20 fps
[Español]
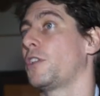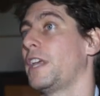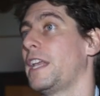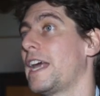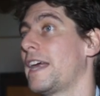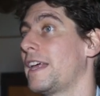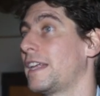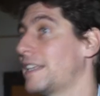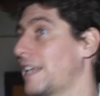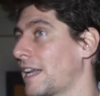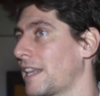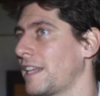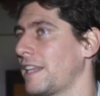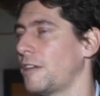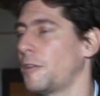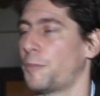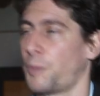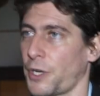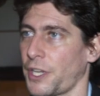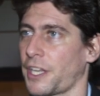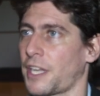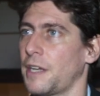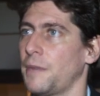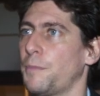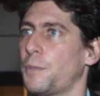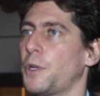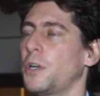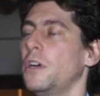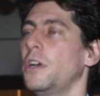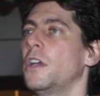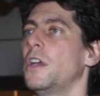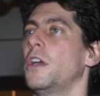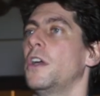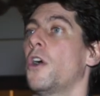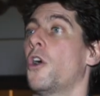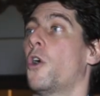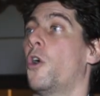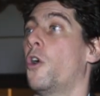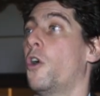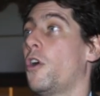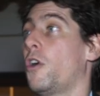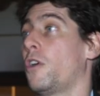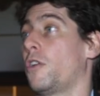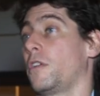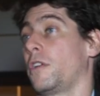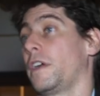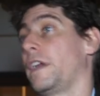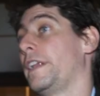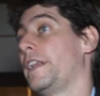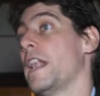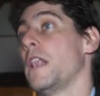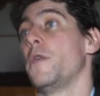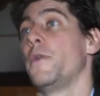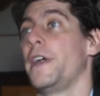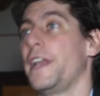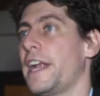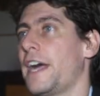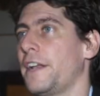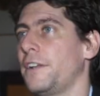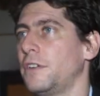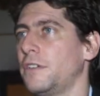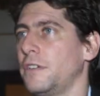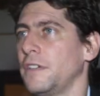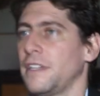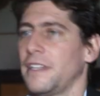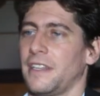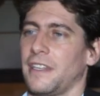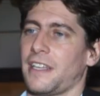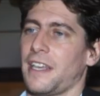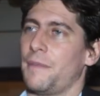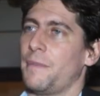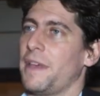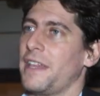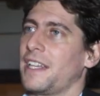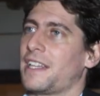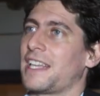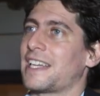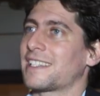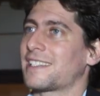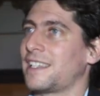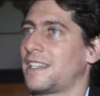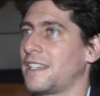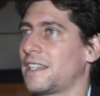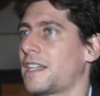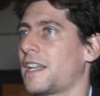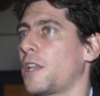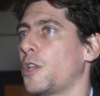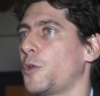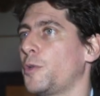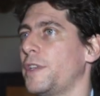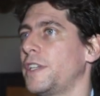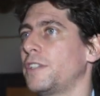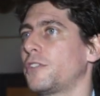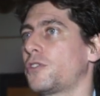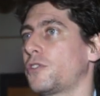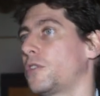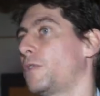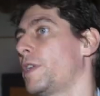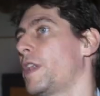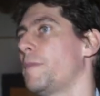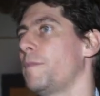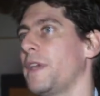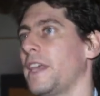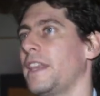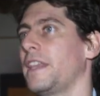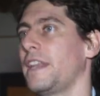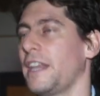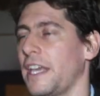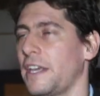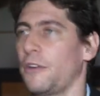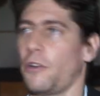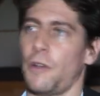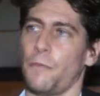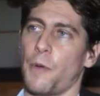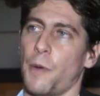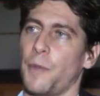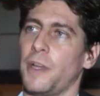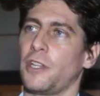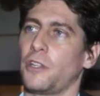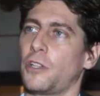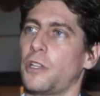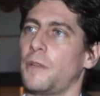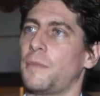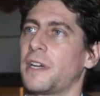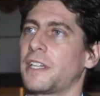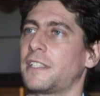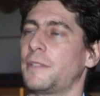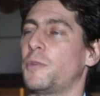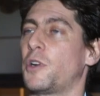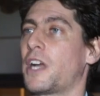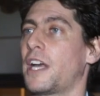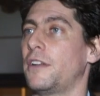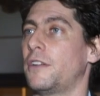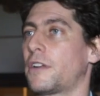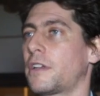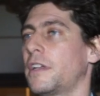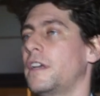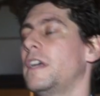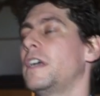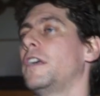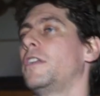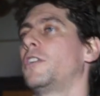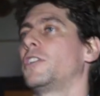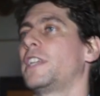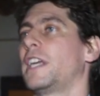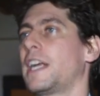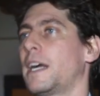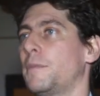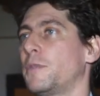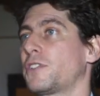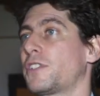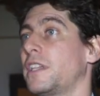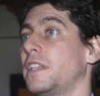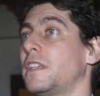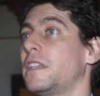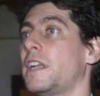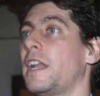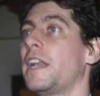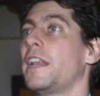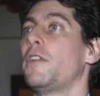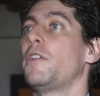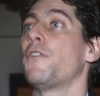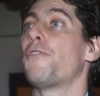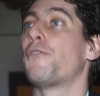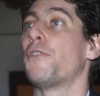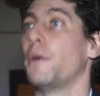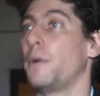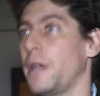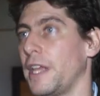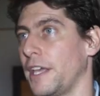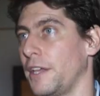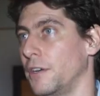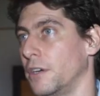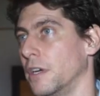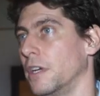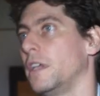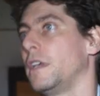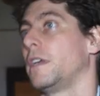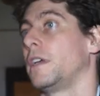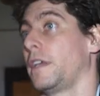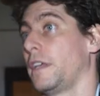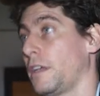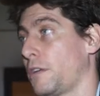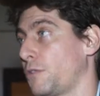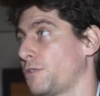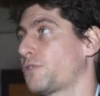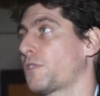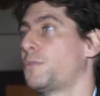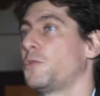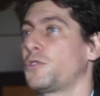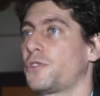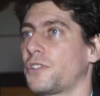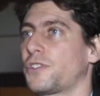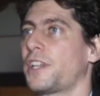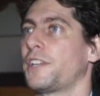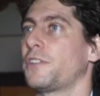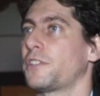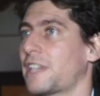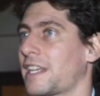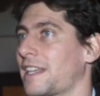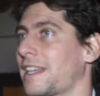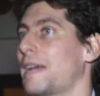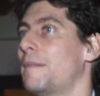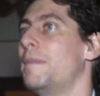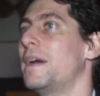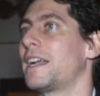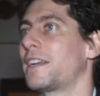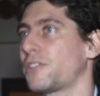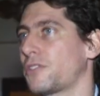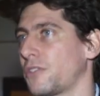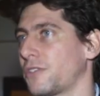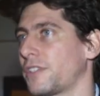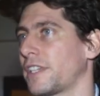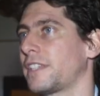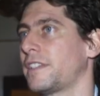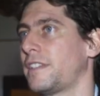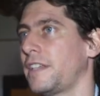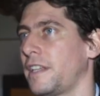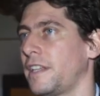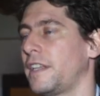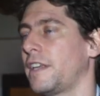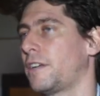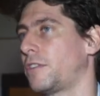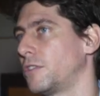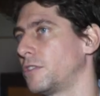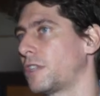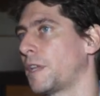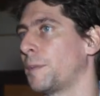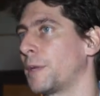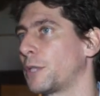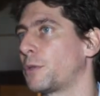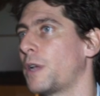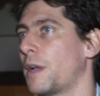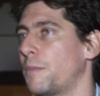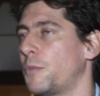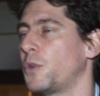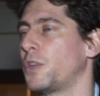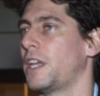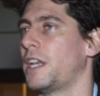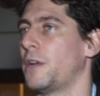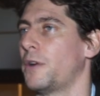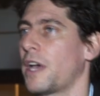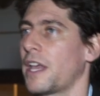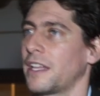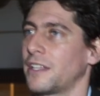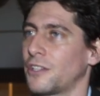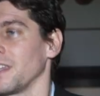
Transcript: de helada tardío, por ejemplo, o en el verano que en vez de estar centrado bien sobre el mes de enero, el momento de máximo calor, lo tengamos entre enero y febrero. E incluso muchos años hasta marzo se extiende con temperaturas muy elevadas.